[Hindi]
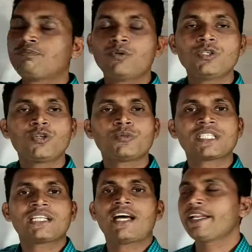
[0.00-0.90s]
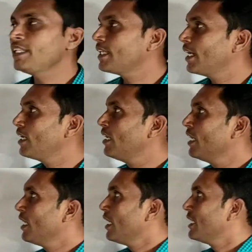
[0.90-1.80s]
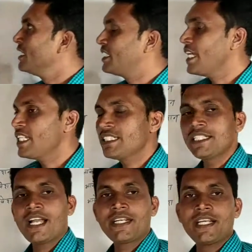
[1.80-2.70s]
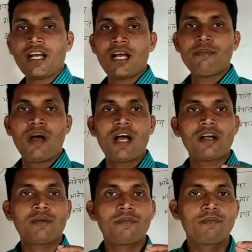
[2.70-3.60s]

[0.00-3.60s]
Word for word: पूर्ण रूप से आधारित है इसी एनसीईआरटी e का भाग